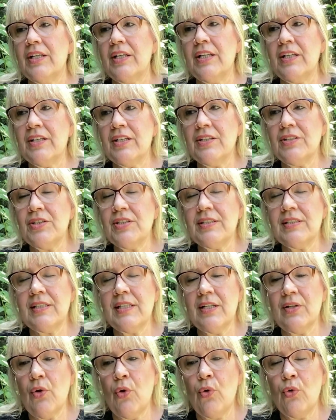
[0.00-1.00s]

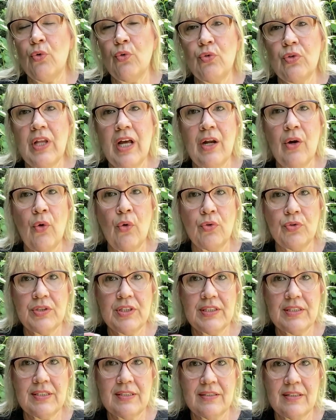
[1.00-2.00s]
İkincisi öğünler
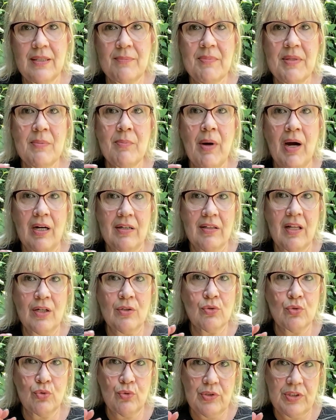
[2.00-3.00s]
öncesinde bir
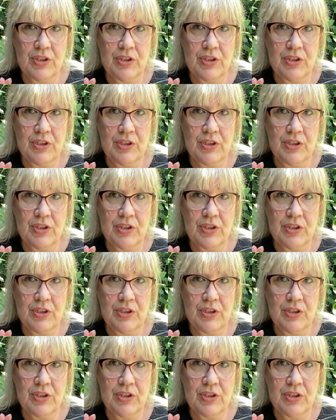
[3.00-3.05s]
bardak su